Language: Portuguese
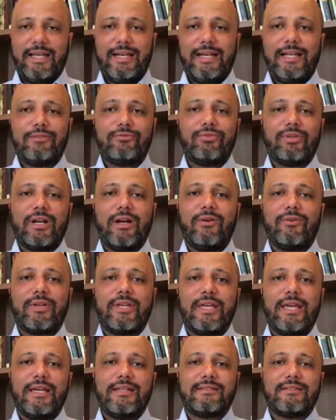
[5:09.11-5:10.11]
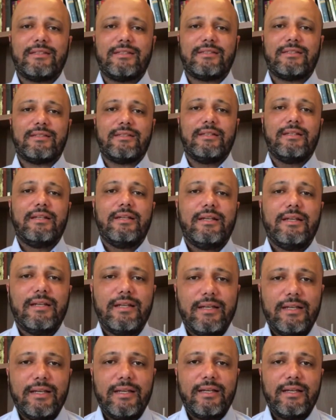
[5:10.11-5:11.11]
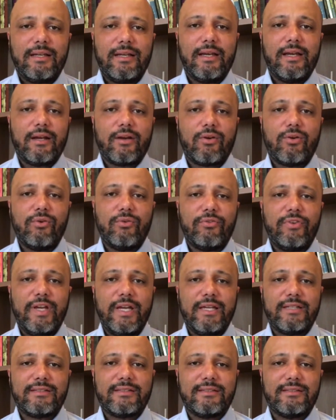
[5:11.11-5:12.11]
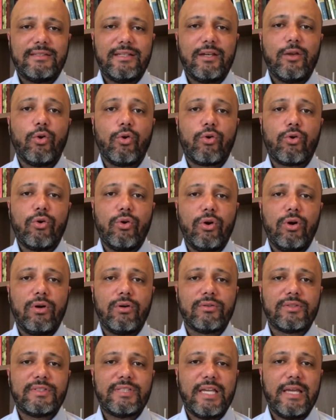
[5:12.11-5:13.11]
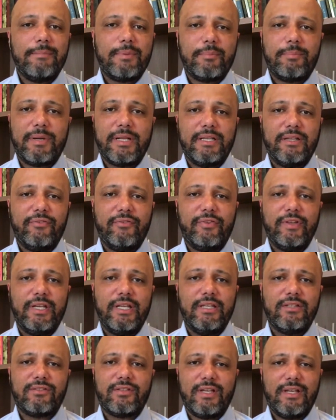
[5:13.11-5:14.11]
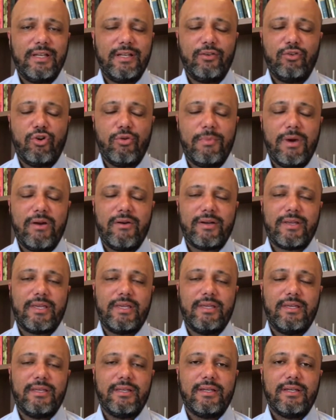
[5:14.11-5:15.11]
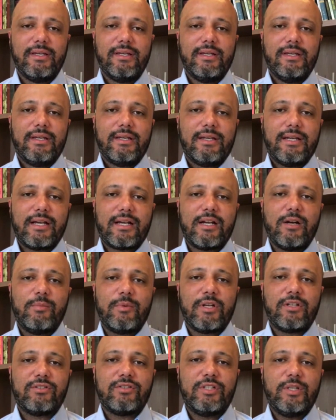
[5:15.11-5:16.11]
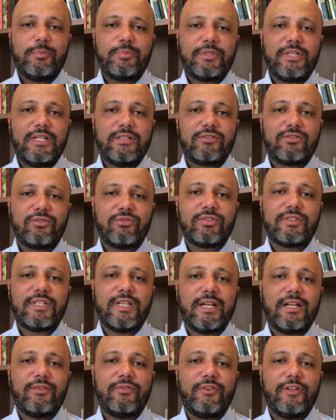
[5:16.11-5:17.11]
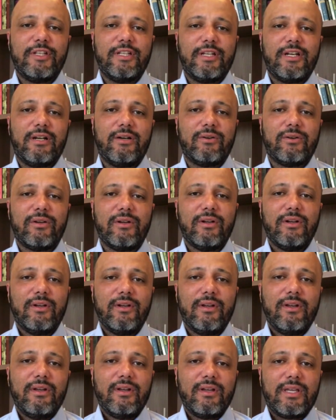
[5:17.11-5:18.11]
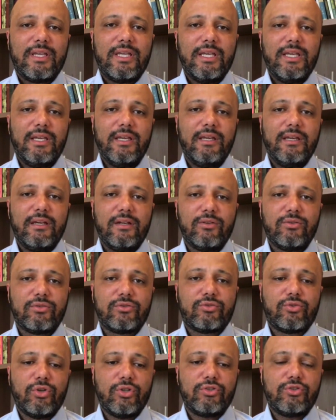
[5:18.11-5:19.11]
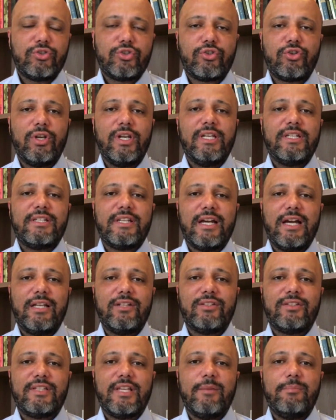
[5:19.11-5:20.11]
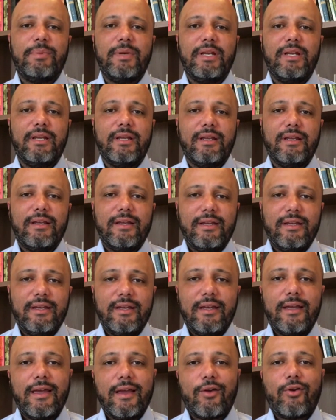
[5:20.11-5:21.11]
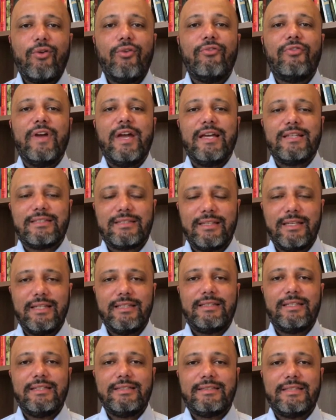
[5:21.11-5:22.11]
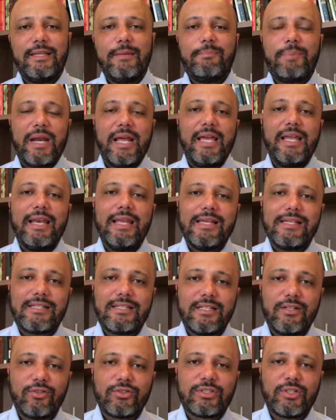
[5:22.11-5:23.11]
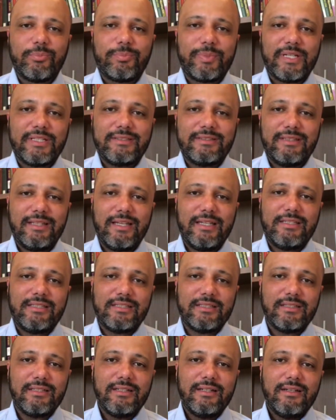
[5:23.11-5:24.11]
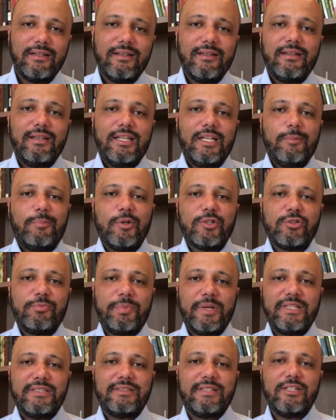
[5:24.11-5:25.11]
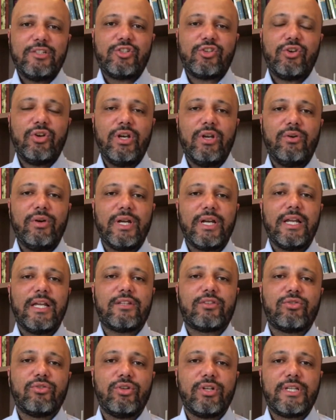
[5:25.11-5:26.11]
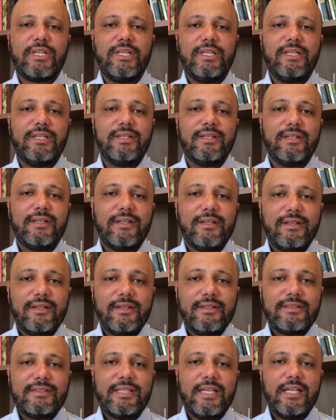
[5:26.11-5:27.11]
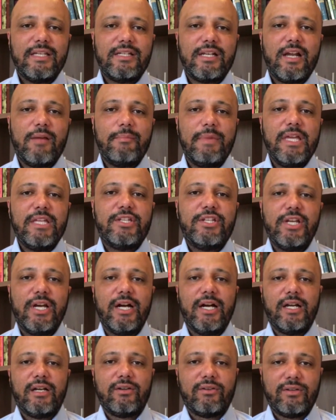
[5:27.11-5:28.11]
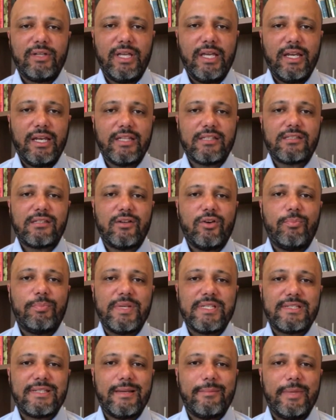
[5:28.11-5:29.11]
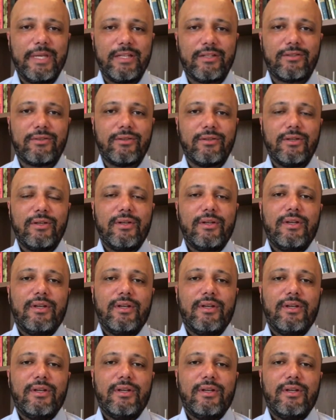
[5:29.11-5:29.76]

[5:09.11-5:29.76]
É natural que essas é, conversas ela ocorram sempre para definir, isso é normal aqui na Câmara dos Deputados ou no Senado Federal, que o, todos os colegiados sempre é, conversem entre si para eleger o seu presidente e depois o presidente escolher um relator que seja mediano em relação ao pensamento